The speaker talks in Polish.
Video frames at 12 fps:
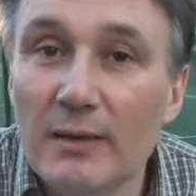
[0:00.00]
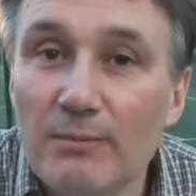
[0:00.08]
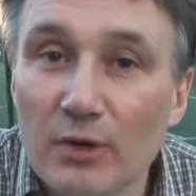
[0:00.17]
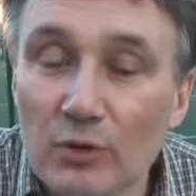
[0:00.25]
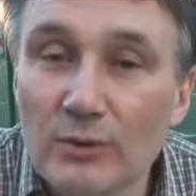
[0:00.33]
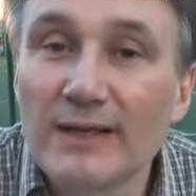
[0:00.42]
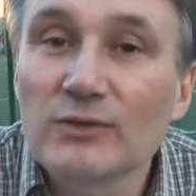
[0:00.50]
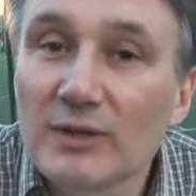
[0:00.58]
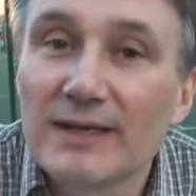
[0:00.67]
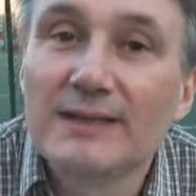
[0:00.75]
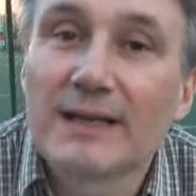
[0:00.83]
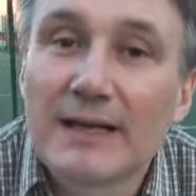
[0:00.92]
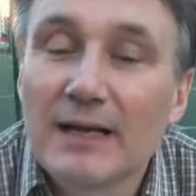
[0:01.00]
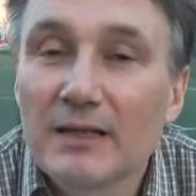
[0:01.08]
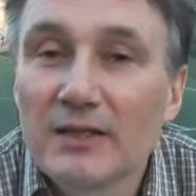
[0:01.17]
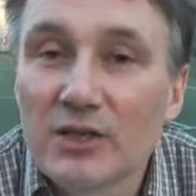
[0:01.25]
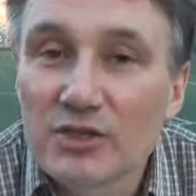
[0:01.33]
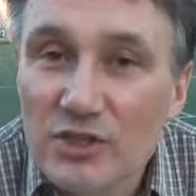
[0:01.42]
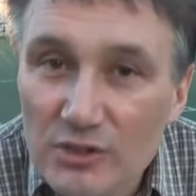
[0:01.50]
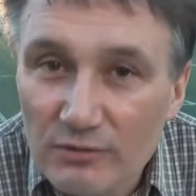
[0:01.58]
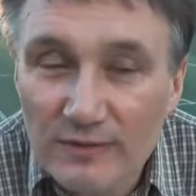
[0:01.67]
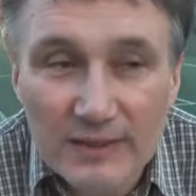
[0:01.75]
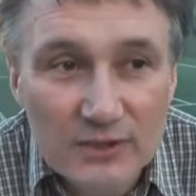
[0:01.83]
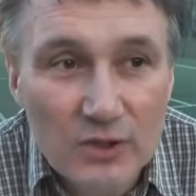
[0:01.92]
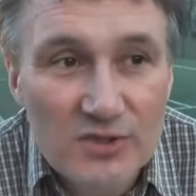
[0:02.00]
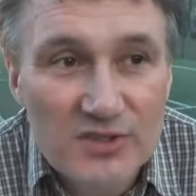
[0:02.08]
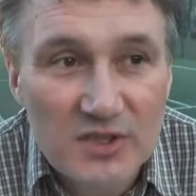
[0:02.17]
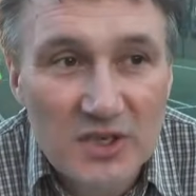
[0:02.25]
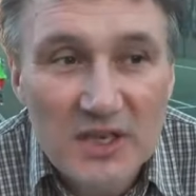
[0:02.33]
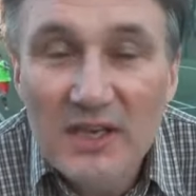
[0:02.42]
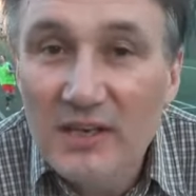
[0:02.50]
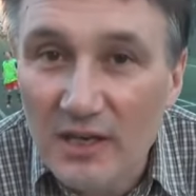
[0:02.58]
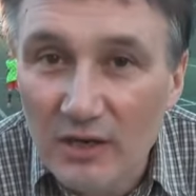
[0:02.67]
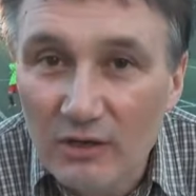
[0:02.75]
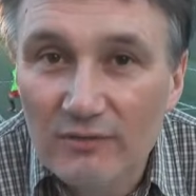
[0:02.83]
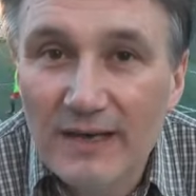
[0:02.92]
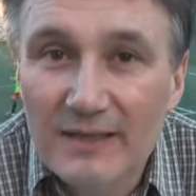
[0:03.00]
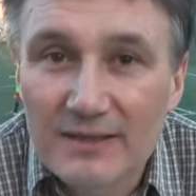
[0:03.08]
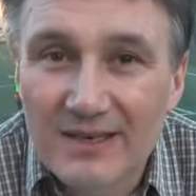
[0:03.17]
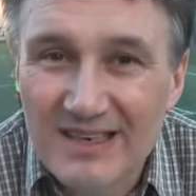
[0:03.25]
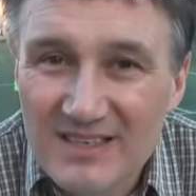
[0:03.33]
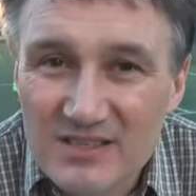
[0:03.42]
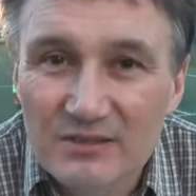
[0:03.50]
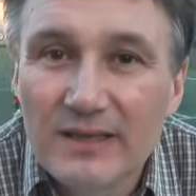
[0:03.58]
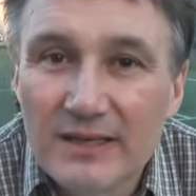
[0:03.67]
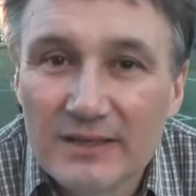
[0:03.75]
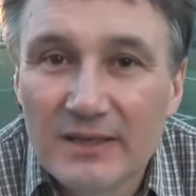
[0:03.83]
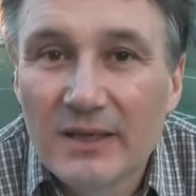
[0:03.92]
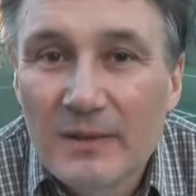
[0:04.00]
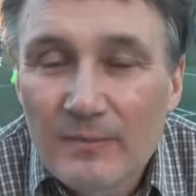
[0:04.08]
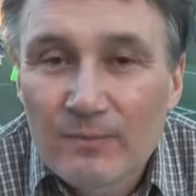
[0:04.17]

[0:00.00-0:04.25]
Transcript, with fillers: Prokurator generalny Krzysztof Kwiatkowski kreowany, lansowany